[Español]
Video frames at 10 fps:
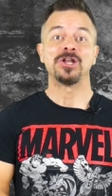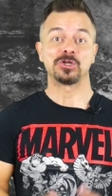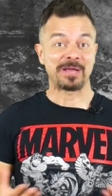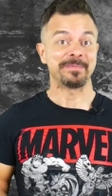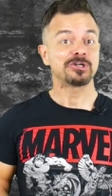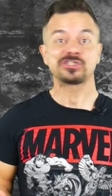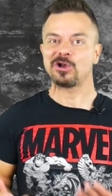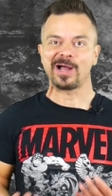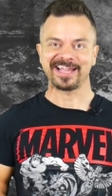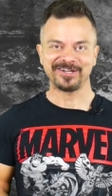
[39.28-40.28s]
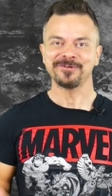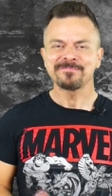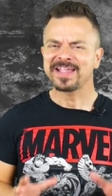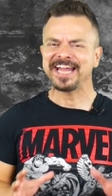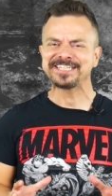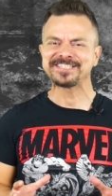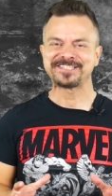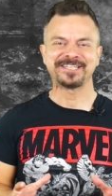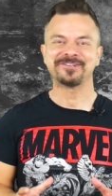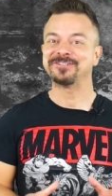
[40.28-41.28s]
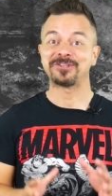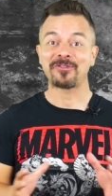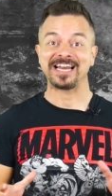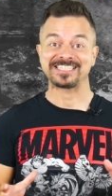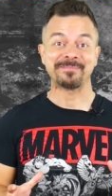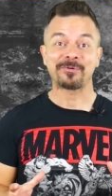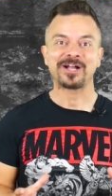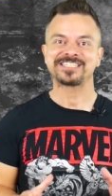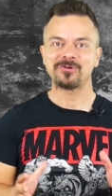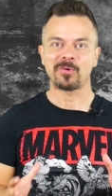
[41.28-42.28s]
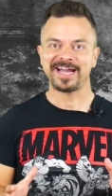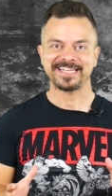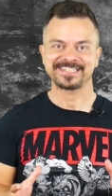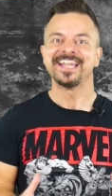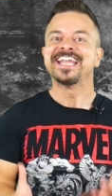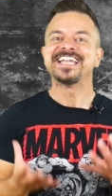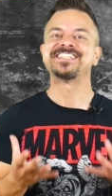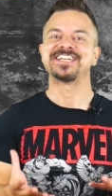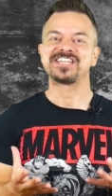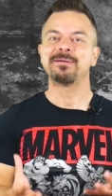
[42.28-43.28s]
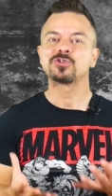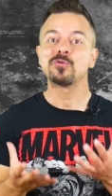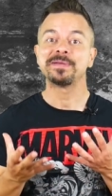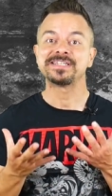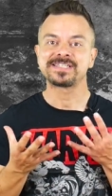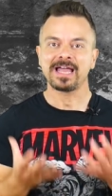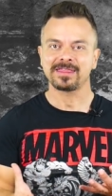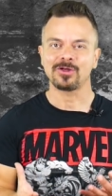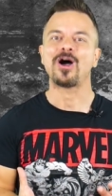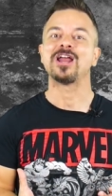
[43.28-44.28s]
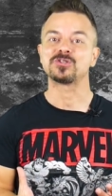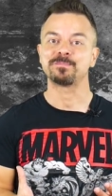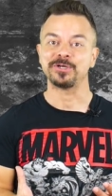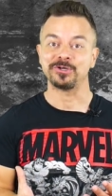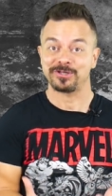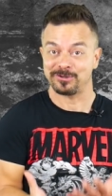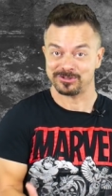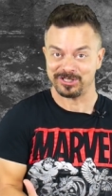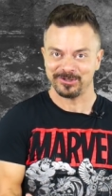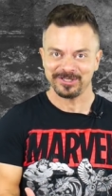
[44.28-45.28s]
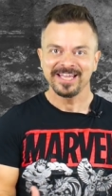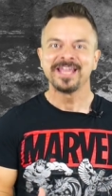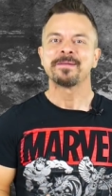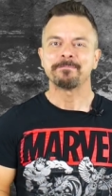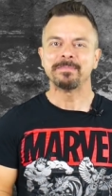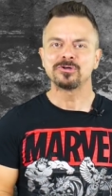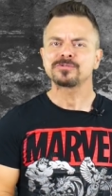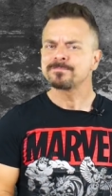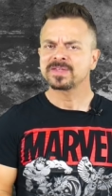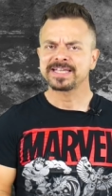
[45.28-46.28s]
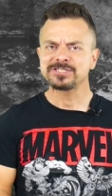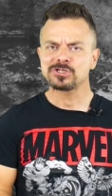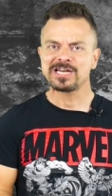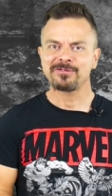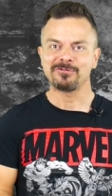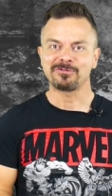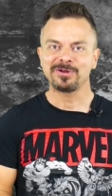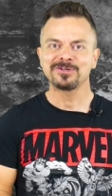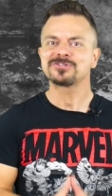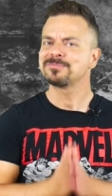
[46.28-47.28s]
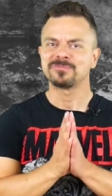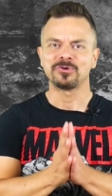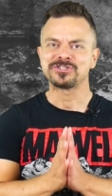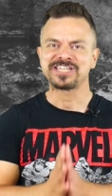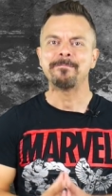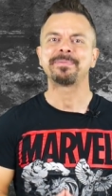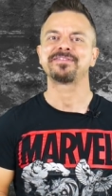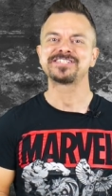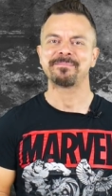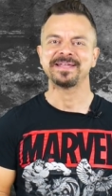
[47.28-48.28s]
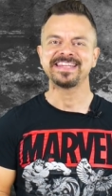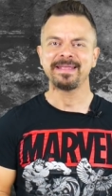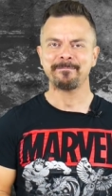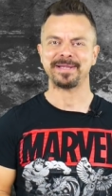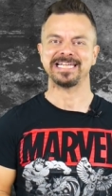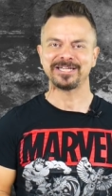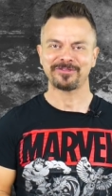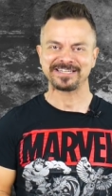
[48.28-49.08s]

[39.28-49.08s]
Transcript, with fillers: Los amigos de lo ajeno han existido en todas las épocas y lugares, y si echamos un vistazo a los periódicos de hoy, vemos que estos ladonzuelos no están precisamente en peligro de